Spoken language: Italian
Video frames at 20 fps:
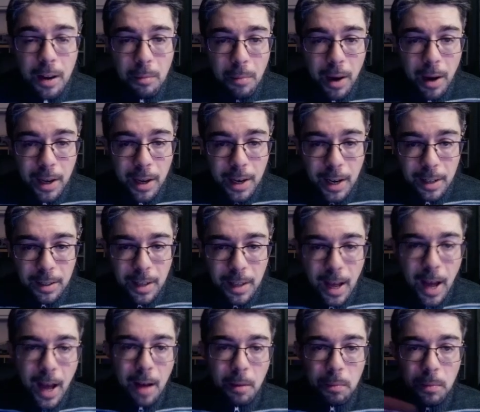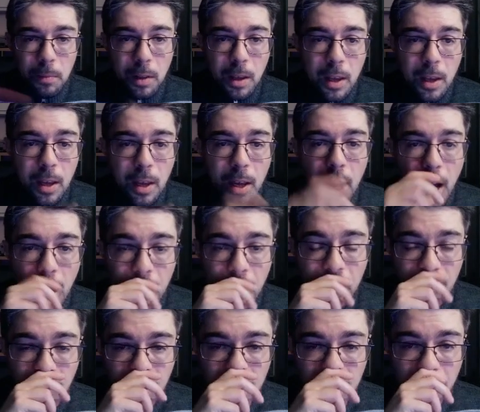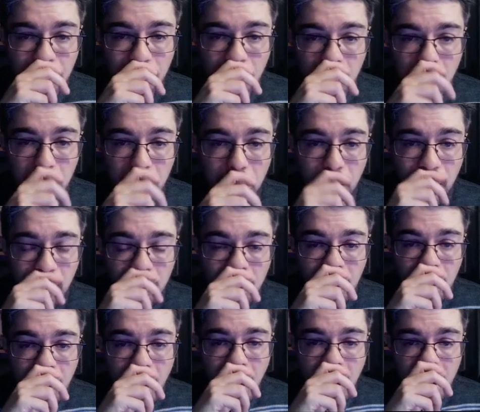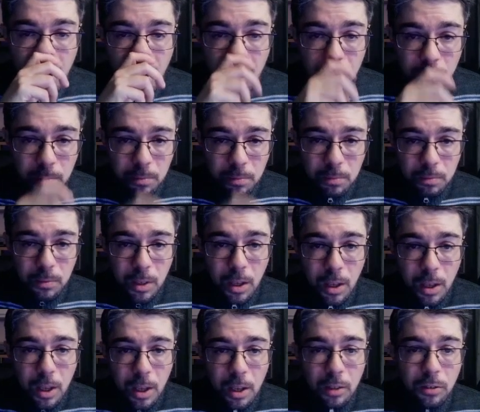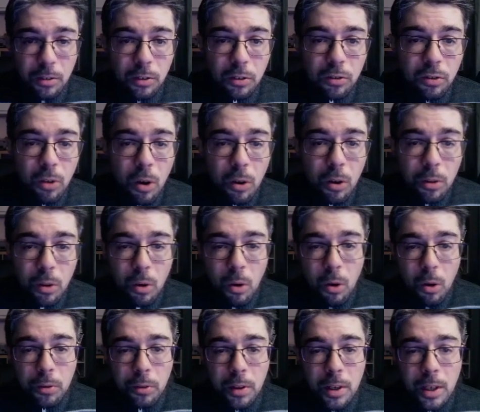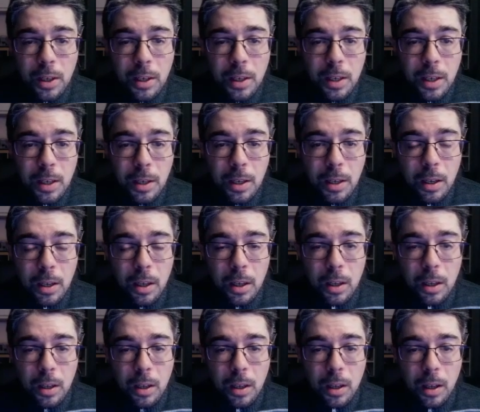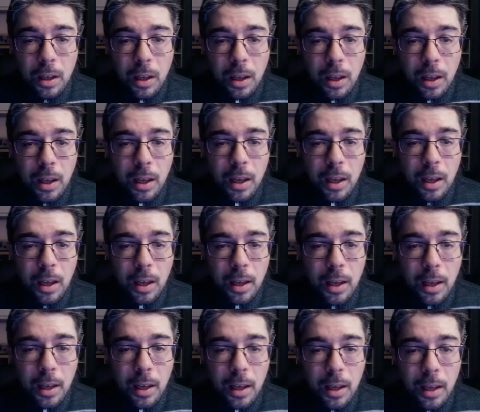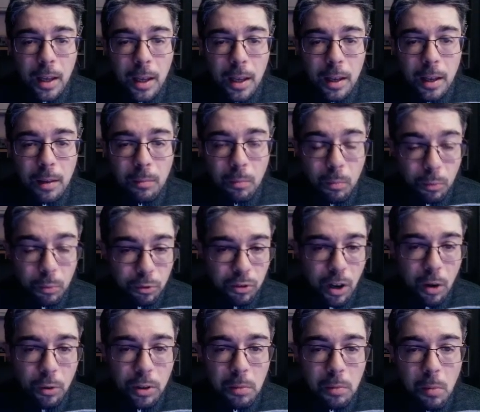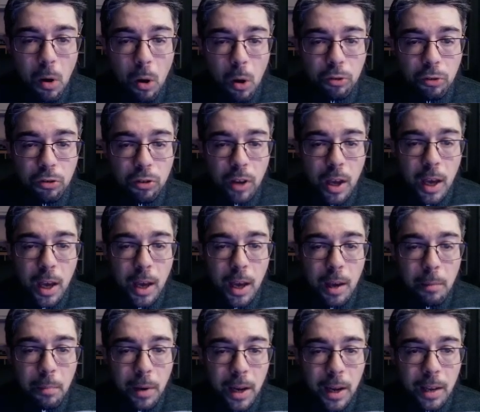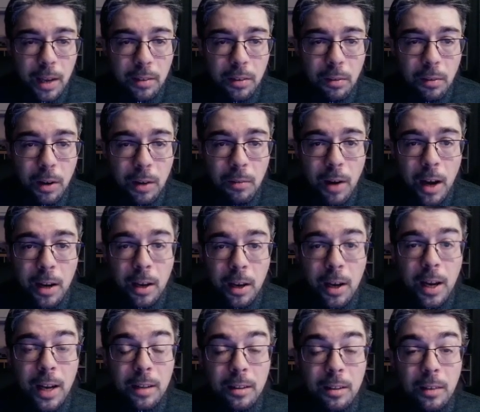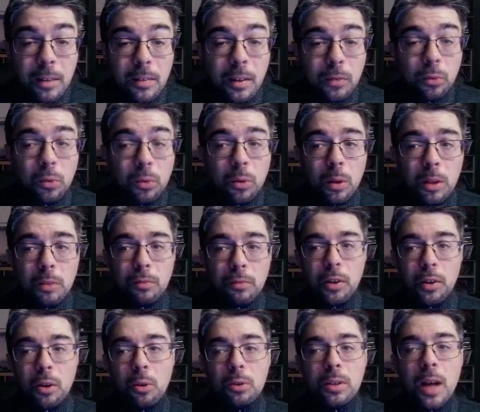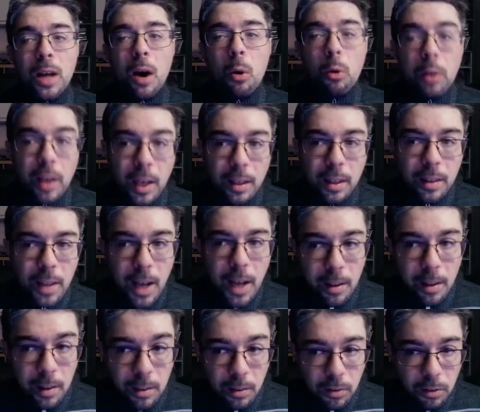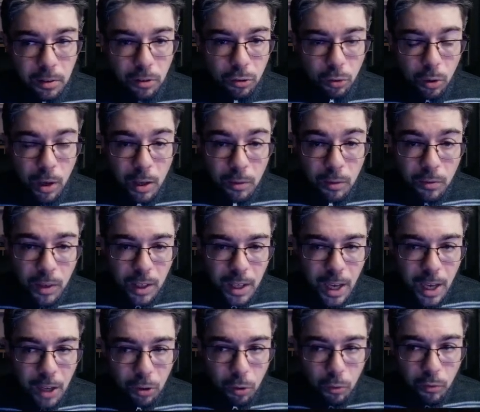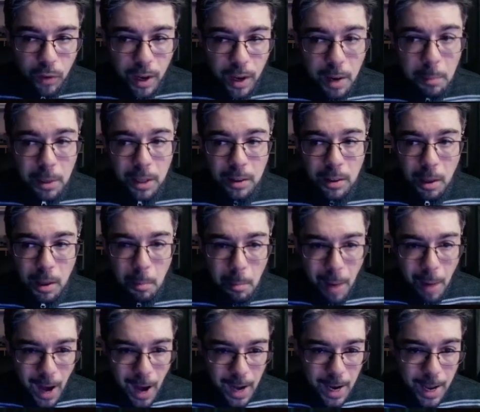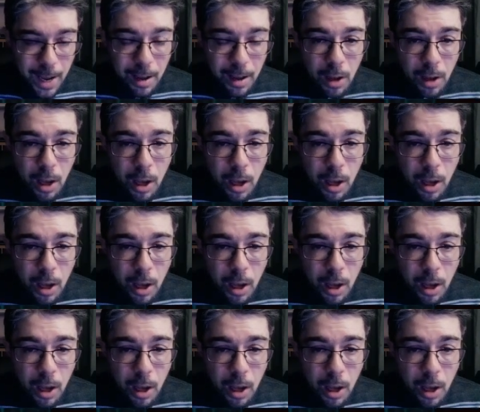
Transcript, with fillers: ma in realtà anche leggermente verticale ci sono dei eh, un sacco di mosse prese varie varie caratterizzato da una difficoltà orrenda nel senso è invecchiato veramente male